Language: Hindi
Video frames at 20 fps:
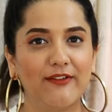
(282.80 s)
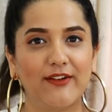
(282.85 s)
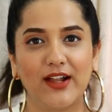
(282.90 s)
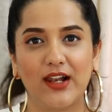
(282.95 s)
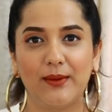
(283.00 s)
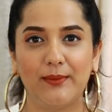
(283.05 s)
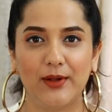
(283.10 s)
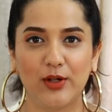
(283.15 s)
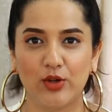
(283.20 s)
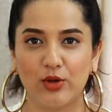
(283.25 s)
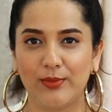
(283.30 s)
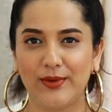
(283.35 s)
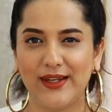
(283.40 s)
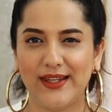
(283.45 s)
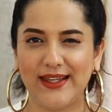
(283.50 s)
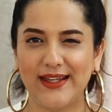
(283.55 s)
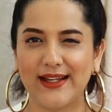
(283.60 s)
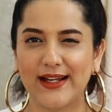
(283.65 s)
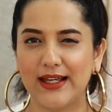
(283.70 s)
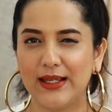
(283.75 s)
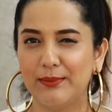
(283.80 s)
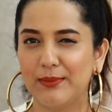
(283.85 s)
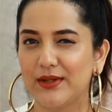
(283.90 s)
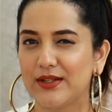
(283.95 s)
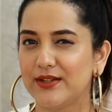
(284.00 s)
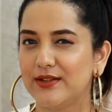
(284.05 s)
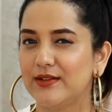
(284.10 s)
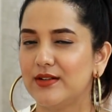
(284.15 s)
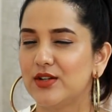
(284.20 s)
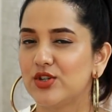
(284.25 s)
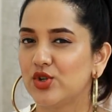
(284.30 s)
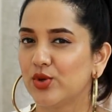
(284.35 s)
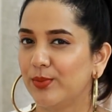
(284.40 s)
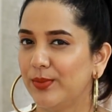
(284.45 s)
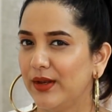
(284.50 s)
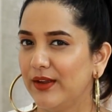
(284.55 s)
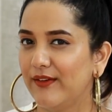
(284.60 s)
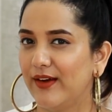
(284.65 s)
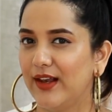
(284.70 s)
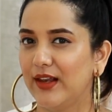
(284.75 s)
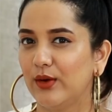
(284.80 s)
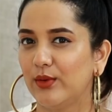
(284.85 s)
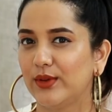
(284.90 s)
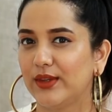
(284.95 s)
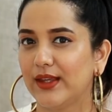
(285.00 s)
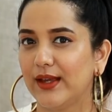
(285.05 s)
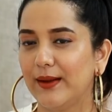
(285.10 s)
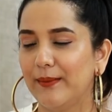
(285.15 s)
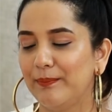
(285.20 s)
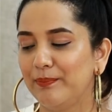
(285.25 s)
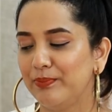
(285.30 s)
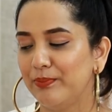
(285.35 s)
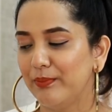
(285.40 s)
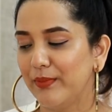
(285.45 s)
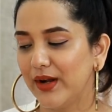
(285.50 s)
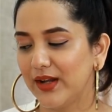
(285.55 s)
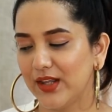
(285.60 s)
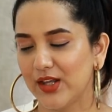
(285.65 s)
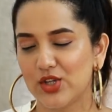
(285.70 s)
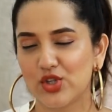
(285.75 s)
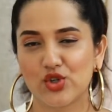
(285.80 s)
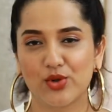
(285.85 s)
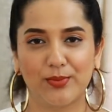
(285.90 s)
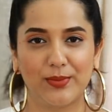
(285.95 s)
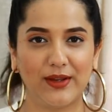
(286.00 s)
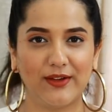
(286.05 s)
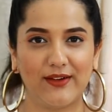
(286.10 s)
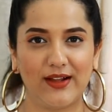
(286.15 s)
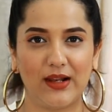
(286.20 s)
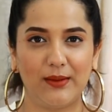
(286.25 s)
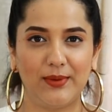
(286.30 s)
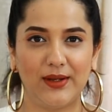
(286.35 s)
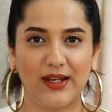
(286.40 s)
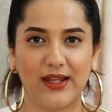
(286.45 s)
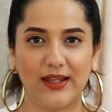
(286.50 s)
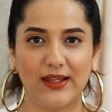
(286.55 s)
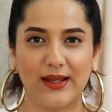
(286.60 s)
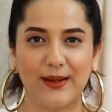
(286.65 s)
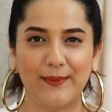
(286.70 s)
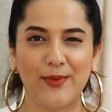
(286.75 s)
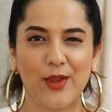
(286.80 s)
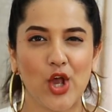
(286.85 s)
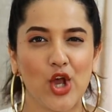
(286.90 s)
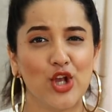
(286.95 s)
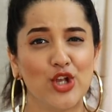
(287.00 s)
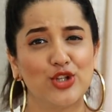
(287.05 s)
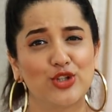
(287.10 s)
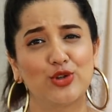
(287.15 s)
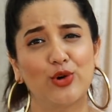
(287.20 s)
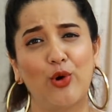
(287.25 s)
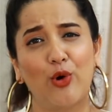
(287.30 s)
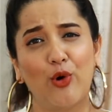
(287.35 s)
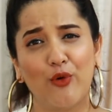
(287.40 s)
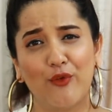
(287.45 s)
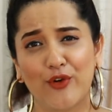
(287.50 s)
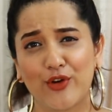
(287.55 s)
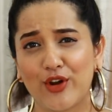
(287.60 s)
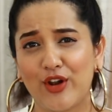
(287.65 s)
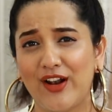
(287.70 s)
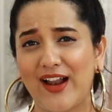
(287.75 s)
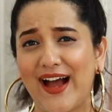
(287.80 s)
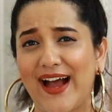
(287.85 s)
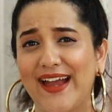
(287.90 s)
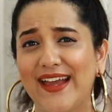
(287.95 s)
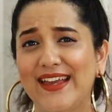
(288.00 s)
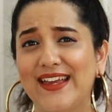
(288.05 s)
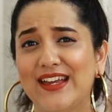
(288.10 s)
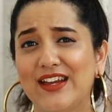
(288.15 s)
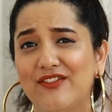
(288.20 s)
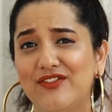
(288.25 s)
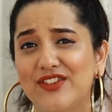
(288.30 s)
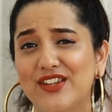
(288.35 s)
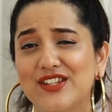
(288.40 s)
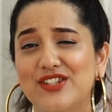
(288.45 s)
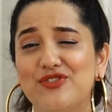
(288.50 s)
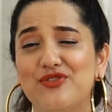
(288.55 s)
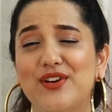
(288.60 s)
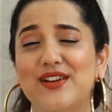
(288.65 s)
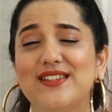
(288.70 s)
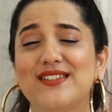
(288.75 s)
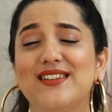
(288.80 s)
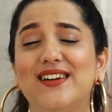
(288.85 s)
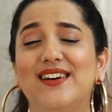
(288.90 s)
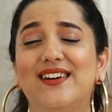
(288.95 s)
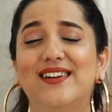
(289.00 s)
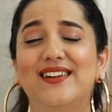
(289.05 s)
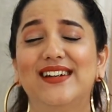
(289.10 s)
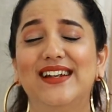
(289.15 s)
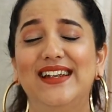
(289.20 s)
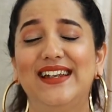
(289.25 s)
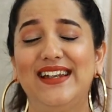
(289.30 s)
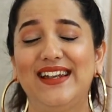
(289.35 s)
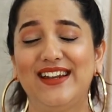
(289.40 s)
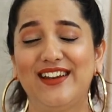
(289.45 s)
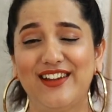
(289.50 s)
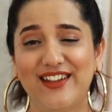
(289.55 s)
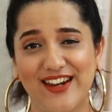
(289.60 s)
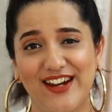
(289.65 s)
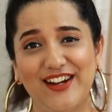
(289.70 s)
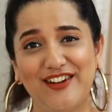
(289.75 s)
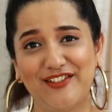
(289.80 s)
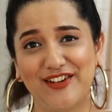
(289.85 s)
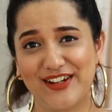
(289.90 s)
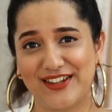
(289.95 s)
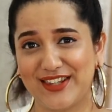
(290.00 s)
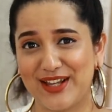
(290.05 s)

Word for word: वाला बिल्कुल भी नहीं कई मटेरियल चुभने वाले होते हैं बट ये चुभने वाला भी नहीं है सो ओवरऑल आई गिव दिस ड्रेस ग्रेट ग्रेट